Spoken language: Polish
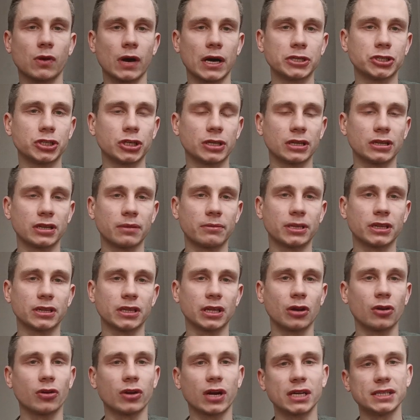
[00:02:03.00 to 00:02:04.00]
słuchajcie na
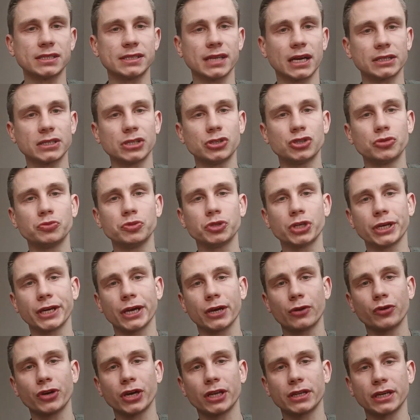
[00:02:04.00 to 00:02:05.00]
temat tej lokalizacji, czym się
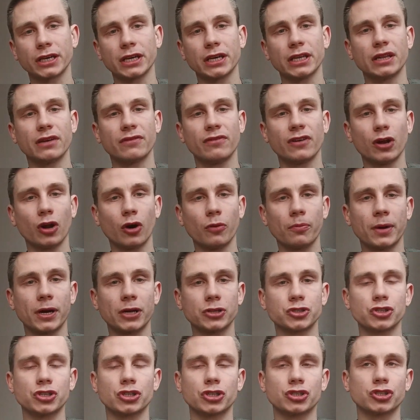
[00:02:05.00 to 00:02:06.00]
kieruje taki
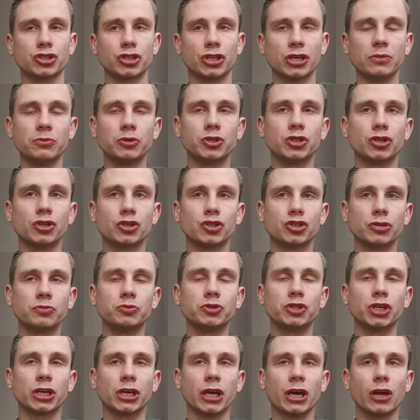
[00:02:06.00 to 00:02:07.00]
deweloper, czy kimś,
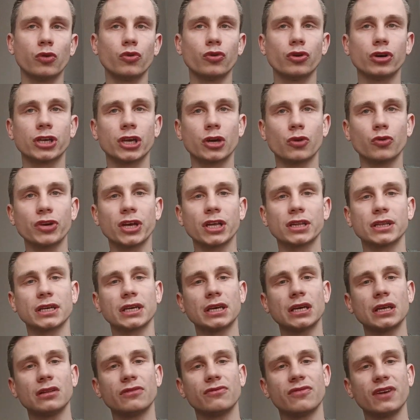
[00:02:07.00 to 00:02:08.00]
czym się kieruje
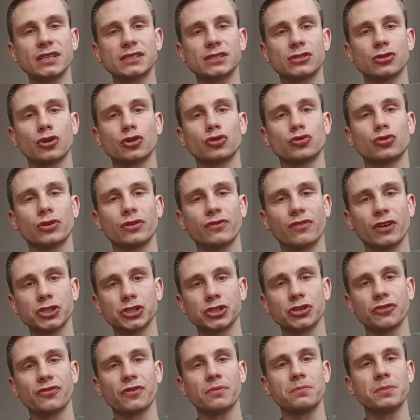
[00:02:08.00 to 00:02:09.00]
taki inwestor, który
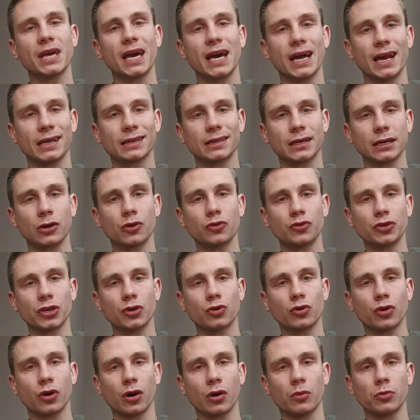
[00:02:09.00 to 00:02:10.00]
właśnie wybiera taką
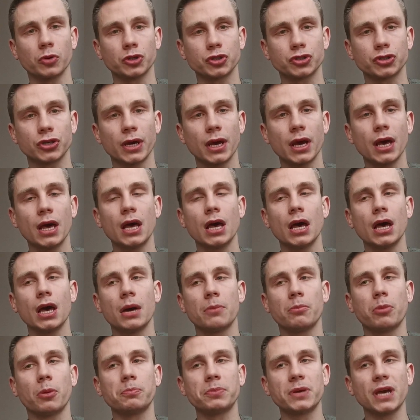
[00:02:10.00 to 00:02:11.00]
nieruchomość.
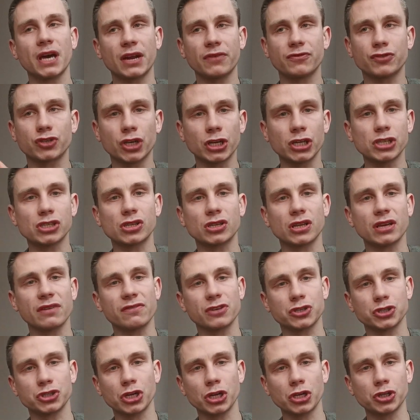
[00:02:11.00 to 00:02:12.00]
Po pierwsze i co
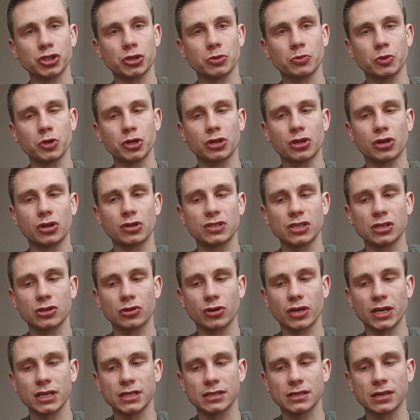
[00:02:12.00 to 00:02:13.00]
najważniejsze, moi drodzy,
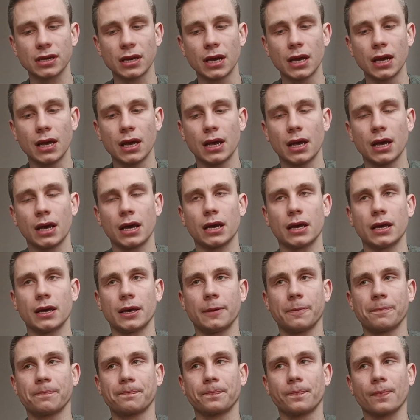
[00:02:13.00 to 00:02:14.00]
to jest
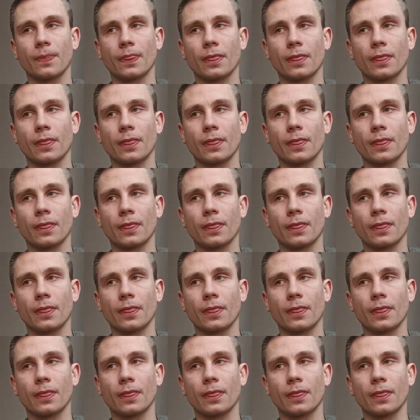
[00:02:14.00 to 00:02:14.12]
e,